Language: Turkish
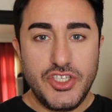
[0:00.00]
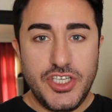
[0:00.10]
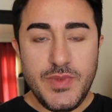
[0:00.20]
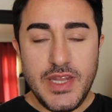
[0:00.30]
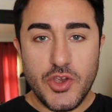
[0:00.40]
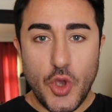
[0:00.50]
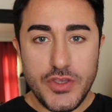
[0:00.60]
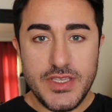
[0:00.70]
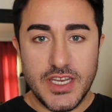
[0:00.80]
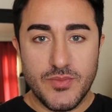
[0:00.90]
Şimdi de
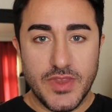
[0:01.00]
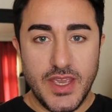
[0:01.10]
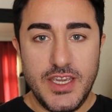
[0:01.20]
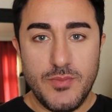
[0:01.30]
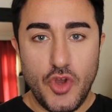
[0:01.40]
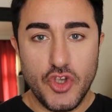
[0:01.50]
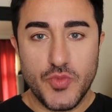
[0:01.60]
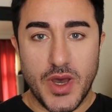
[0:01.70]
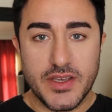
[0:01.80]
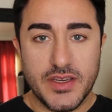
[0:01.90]
gözlerimde Hipnoz
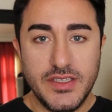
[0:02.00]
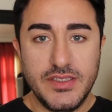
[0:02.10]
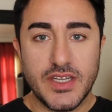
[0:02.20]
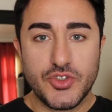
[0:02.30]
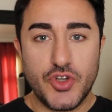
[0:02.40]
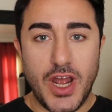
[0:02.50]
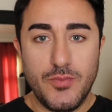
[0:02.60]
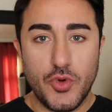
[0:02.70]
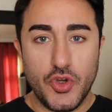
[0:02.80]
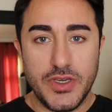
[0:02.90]
markanın
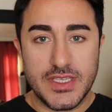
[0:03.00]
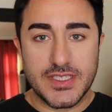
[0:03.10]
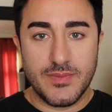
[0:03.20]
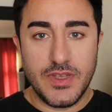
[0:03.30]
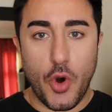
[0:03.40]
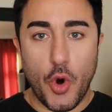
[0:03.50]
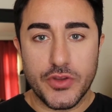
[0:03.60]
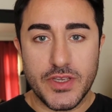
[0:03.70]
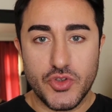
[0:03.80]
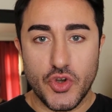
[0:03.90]
Natural Blue isimli
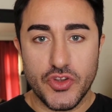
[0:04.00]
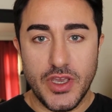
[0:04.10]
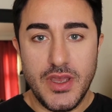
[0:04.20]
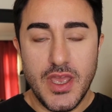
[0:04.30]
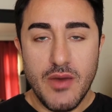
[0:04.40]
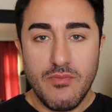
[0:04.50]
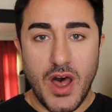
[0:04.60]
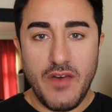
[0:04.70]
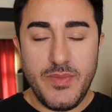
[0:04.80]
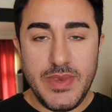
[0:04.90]
orta tonda
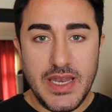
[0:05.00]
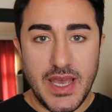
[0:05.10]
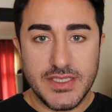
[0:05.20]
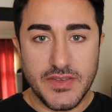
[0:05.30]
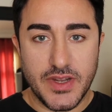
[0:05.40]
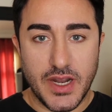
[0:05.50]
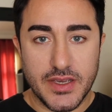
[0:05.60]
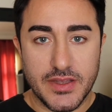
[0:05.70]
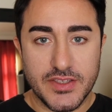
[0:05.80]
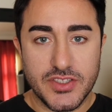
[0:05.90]
mavi bir lensi var
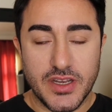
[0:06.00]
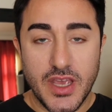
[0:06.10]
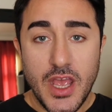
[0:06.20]
arkadaşlar.